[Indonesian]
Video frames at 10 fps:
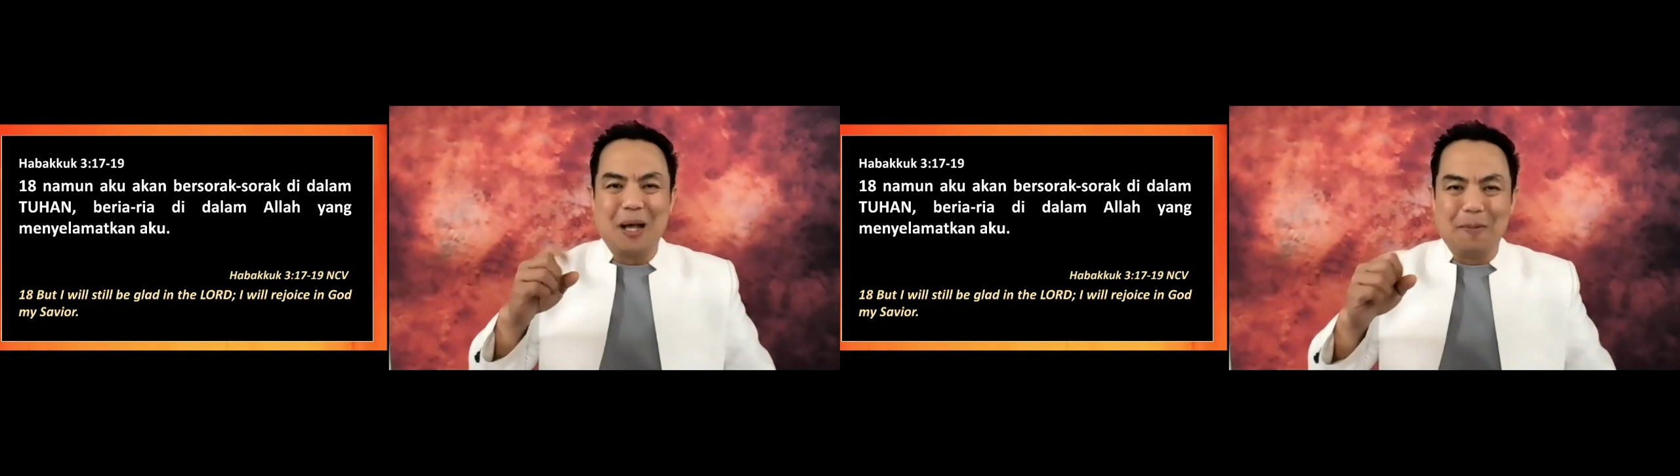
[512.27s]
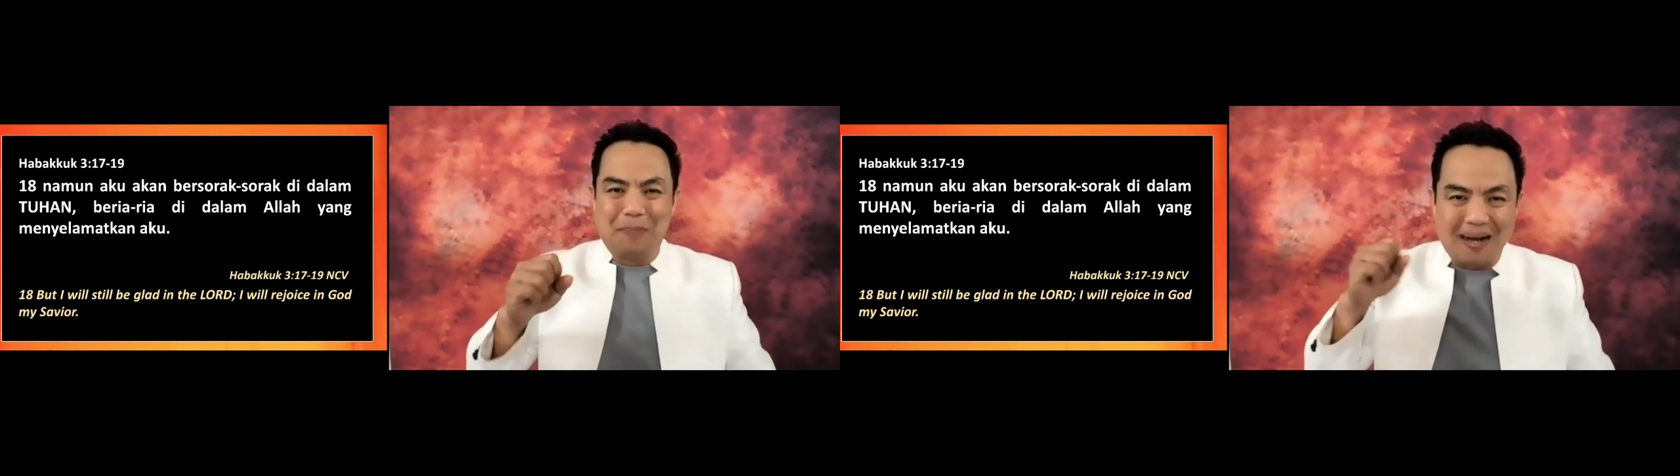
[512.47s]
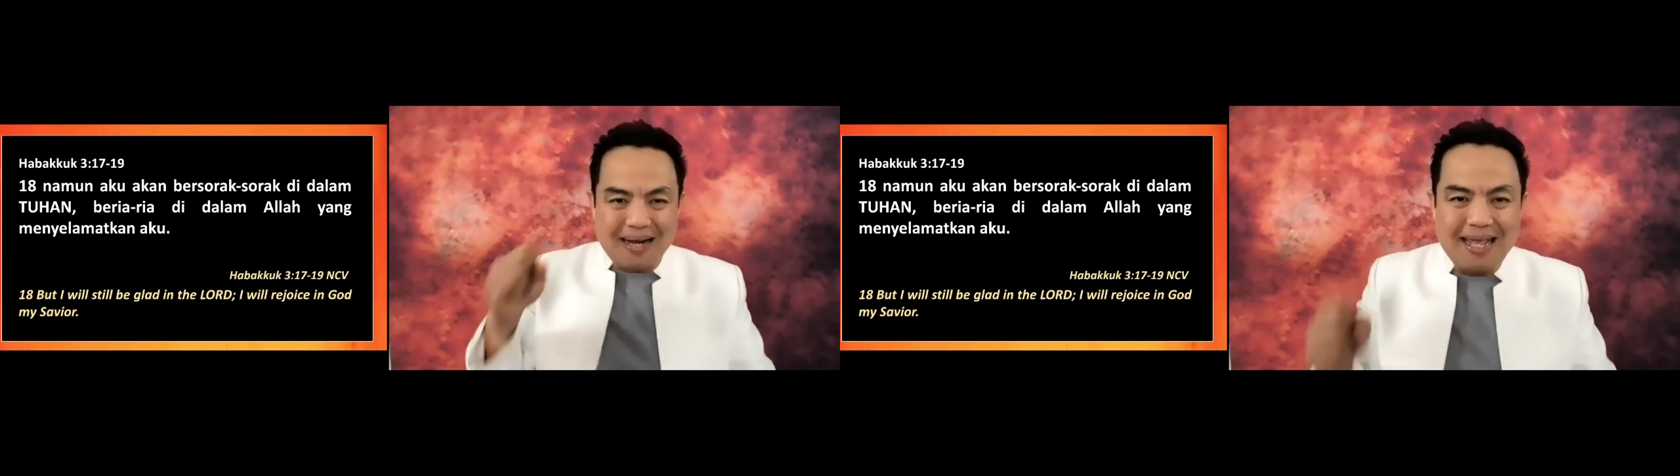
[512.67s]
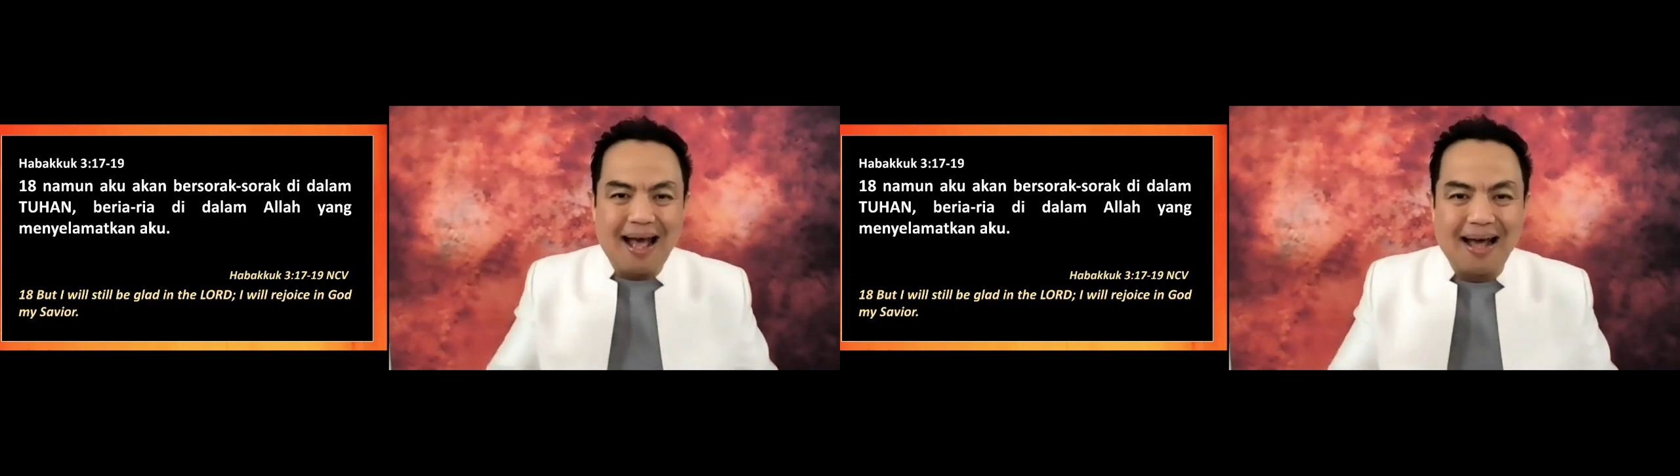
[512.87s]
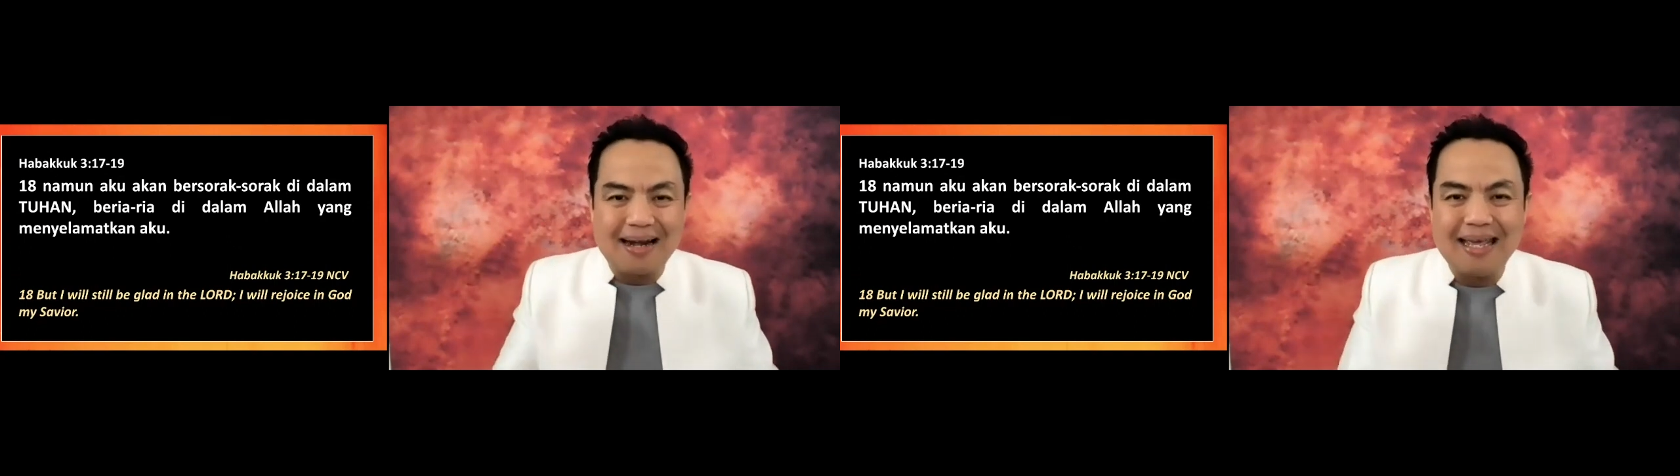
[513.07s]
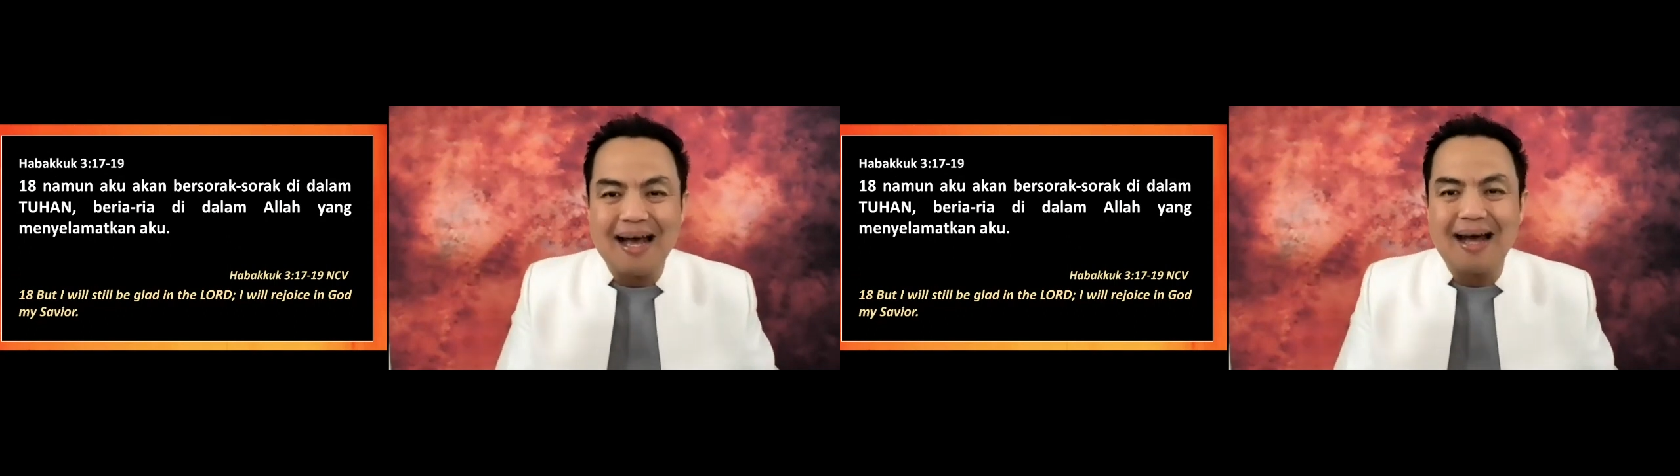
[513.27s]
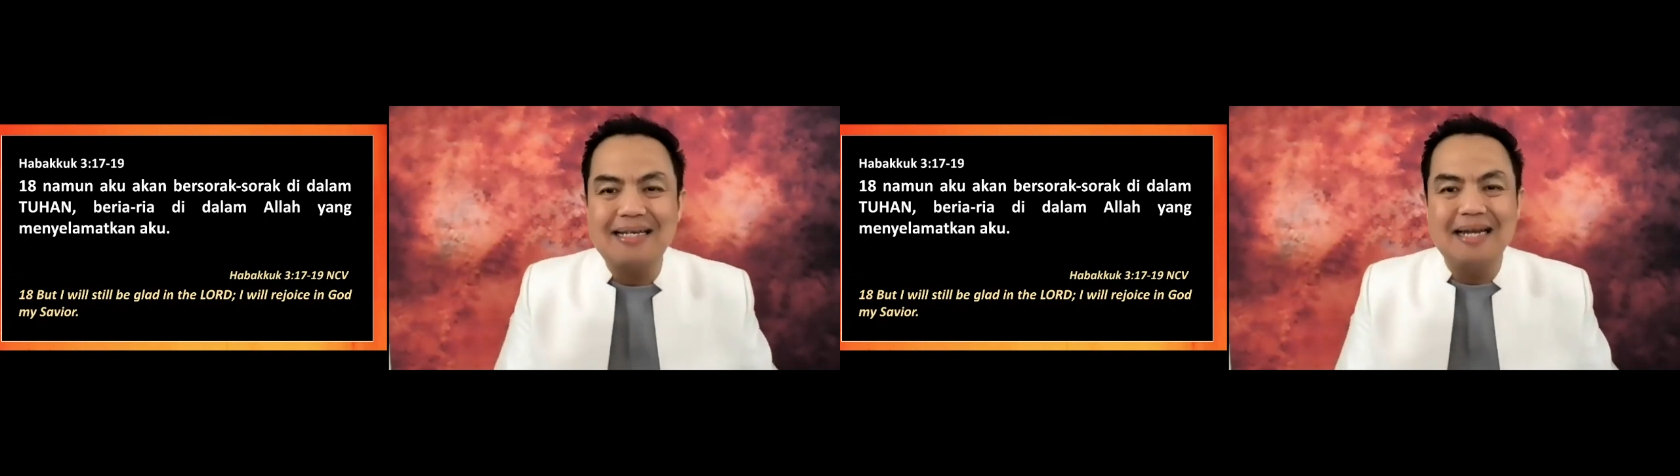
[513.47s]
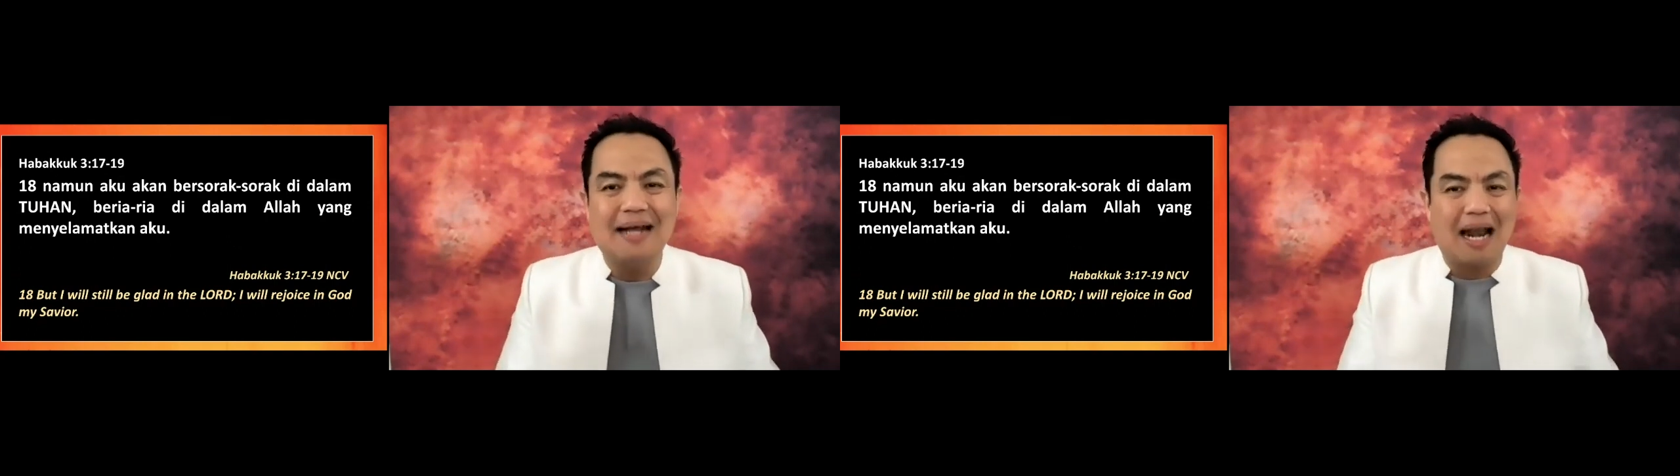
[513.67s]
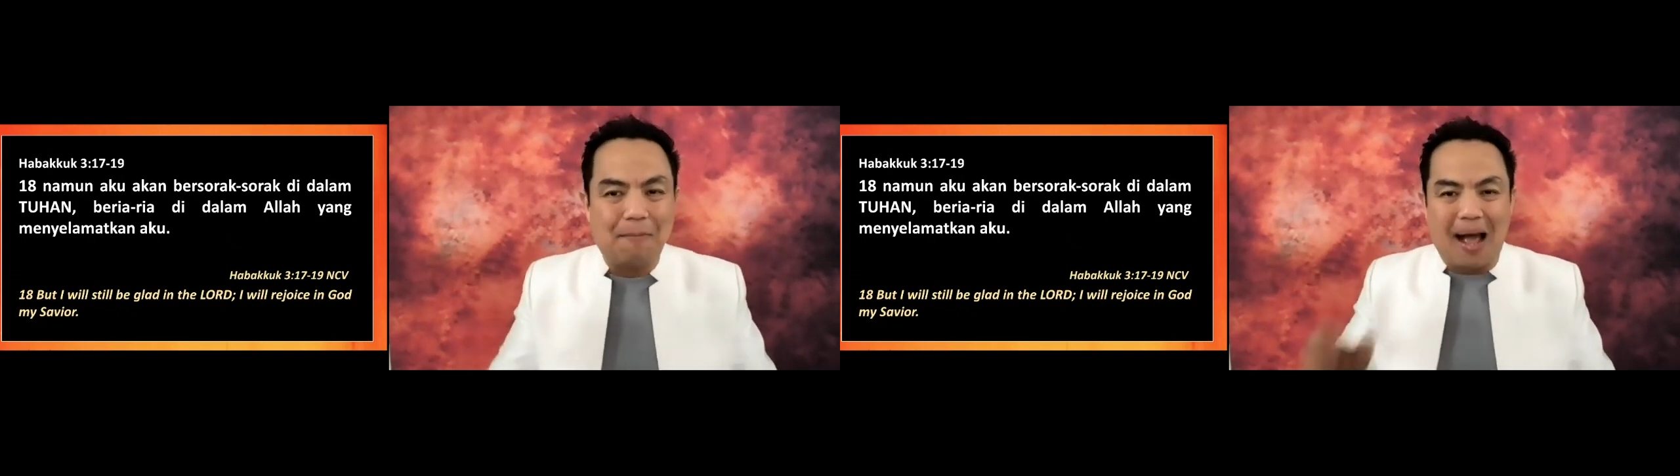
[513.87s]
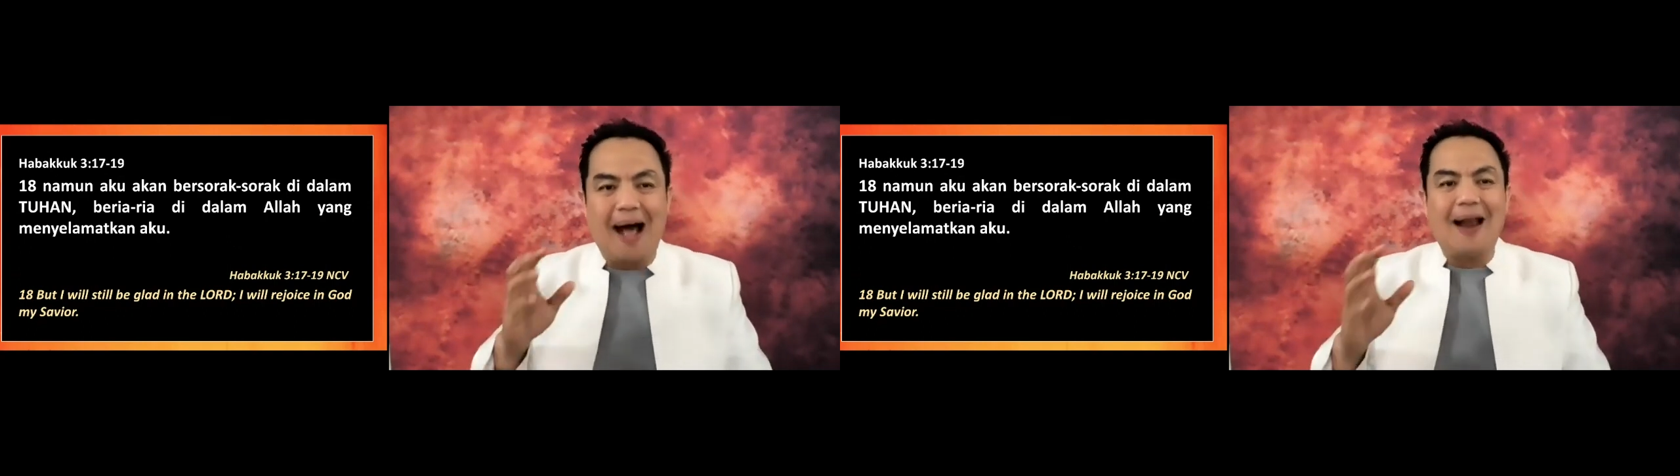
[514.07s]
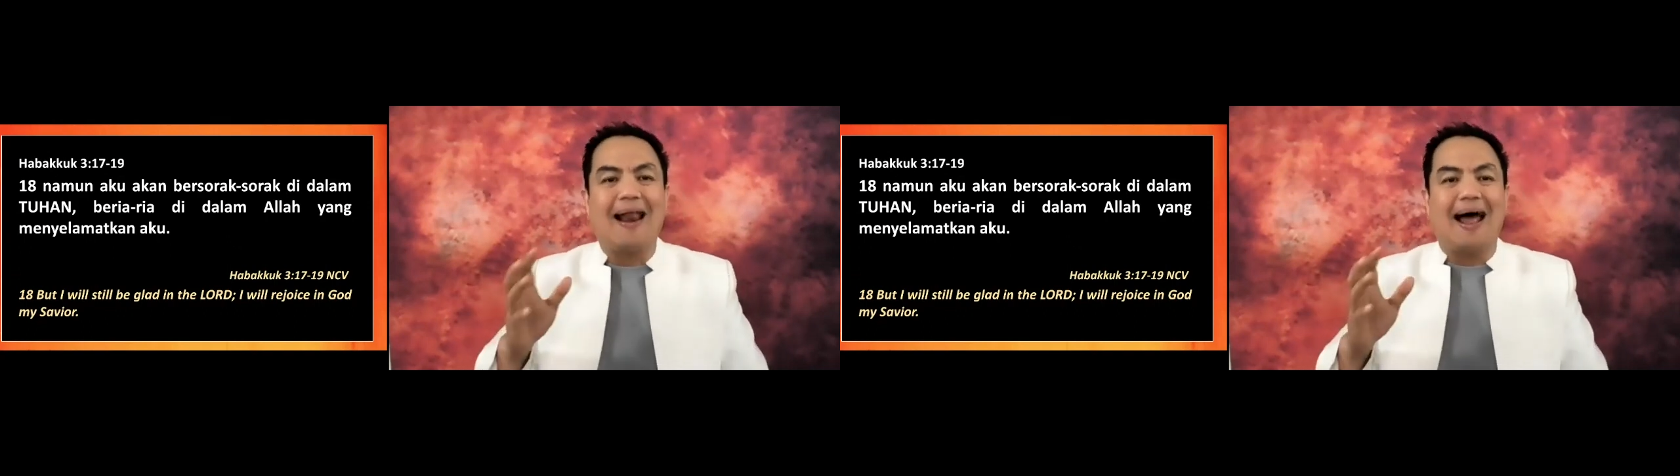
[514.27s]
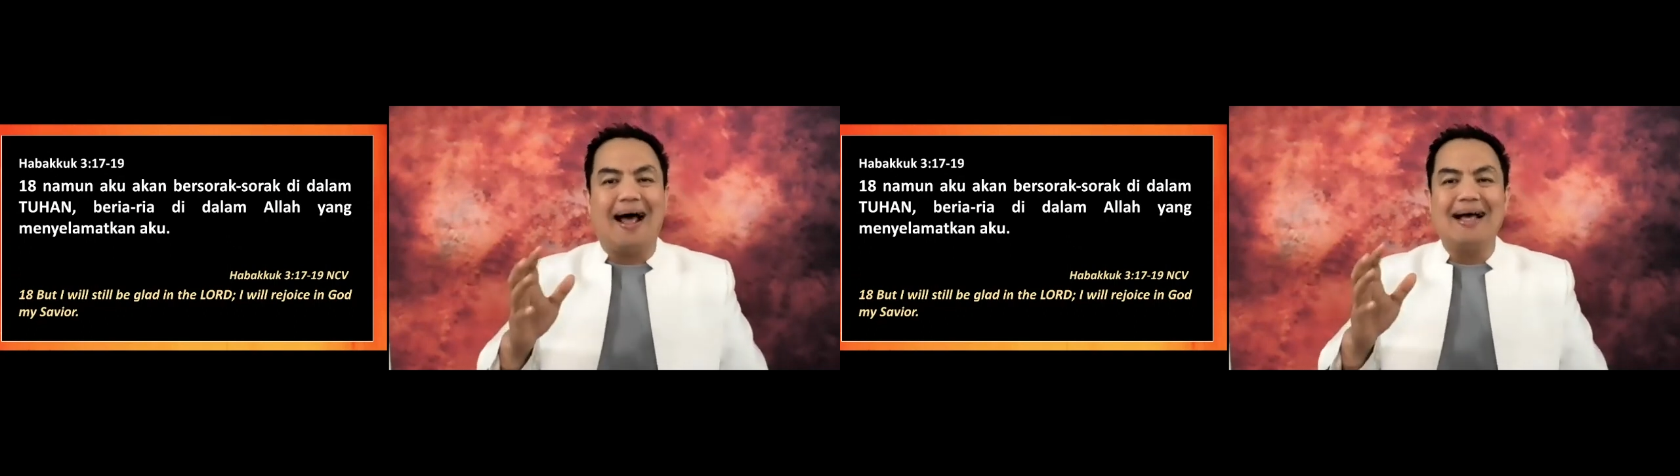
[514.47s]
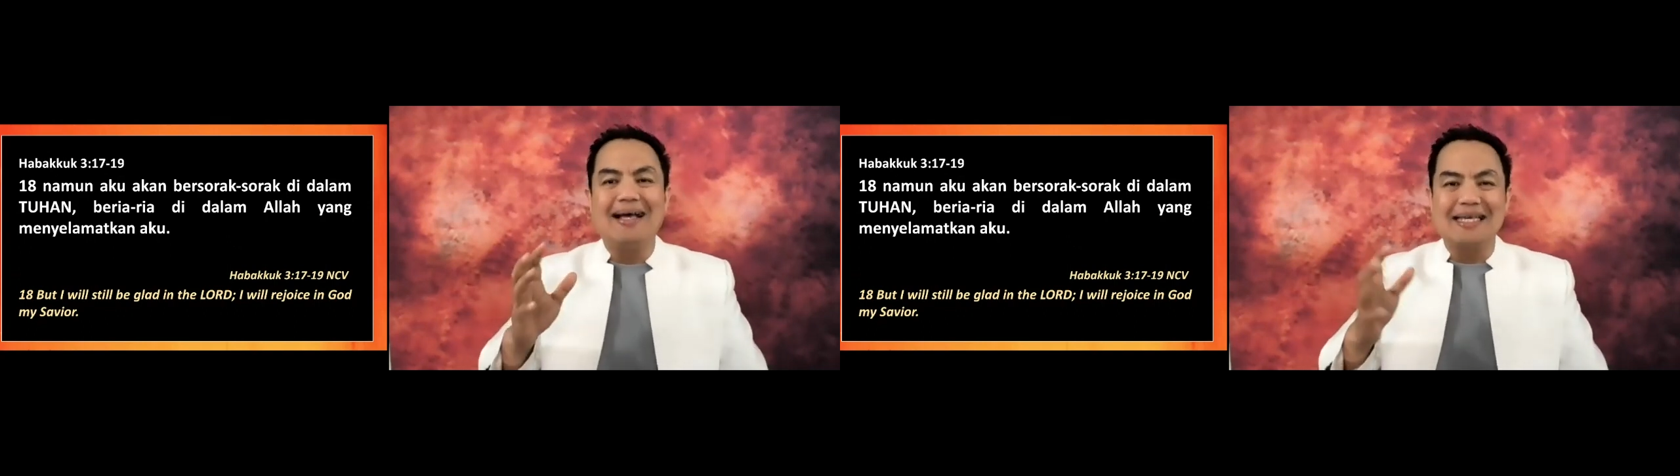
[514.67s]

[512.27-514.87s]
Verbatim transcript: beria-ria di dalam Allah